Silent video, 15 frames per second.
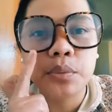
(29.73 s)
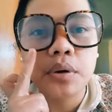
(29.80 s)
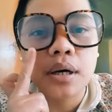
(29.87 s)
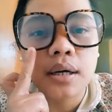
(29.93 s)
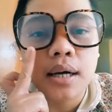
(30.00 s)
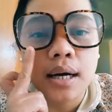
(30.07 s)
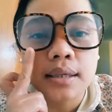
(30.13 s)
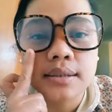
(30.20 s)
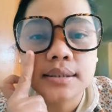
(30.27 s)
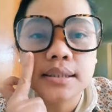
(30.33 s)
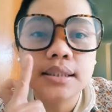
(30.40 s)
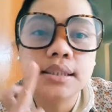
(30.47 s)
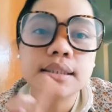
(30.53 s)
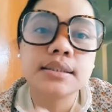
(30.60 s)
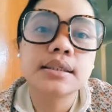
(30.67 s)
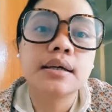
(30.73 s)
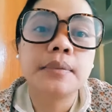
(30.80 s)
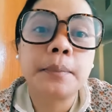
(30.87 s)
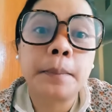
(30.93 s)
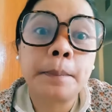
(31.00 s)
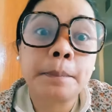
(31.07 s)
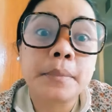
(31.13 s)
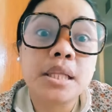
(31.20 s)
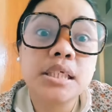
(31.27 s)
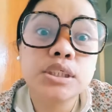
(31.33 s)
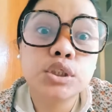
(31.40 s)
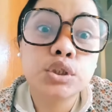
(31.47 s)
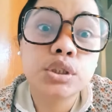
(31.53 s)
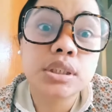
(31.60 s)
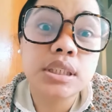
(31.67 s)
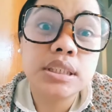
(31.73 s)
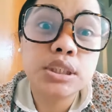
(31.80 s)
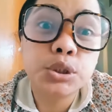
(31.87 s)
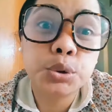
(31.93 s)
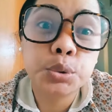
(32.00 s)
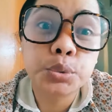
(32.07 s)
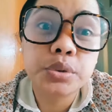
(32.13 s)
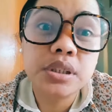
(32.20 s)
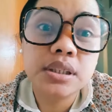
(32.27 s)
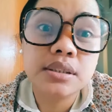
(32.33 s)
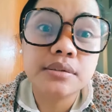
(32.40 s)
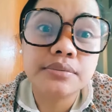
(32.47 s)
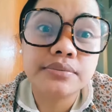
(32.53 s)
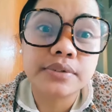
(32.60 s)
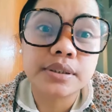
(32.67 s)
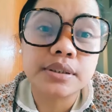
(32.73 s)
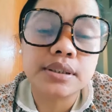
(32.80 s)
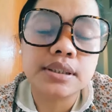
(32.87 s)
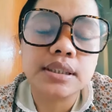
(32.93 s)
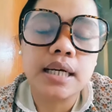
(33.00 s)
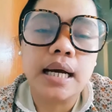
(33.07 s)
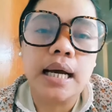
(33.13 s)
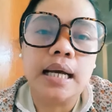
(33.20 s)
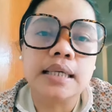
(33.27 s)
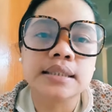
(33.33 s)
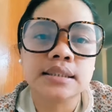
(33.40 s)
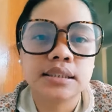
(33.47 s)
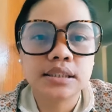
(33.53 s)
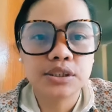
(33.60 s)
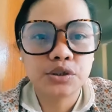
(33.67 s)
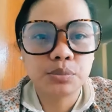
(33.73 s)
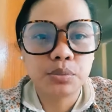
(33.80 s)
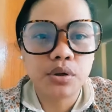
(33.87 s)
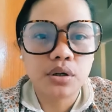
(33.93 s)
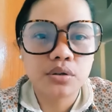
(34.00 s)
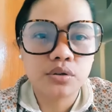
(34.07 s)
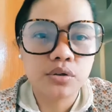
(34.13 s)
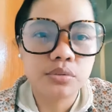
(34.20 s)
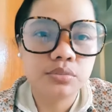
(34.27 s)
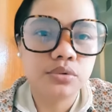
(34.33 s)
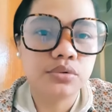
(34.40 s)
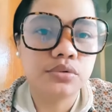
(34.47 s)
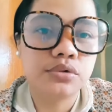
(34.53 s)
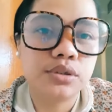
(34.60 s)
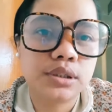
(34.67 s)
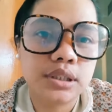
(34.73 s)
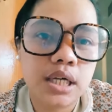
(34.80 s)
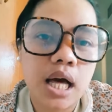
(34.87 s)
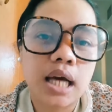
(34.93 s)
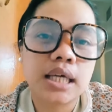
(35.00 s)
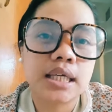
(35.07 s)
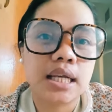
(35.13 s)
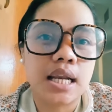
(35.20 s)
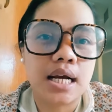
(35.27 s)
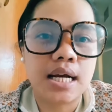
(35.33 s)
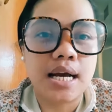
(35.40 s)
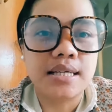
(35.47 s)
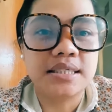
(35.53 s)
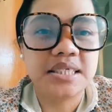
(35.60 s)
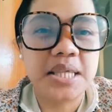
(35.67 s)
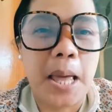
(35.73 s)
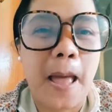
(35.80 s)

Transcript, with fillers: Ito po ang aking stress reliever. Ah, dito po ako humuhugot ng aking lakas.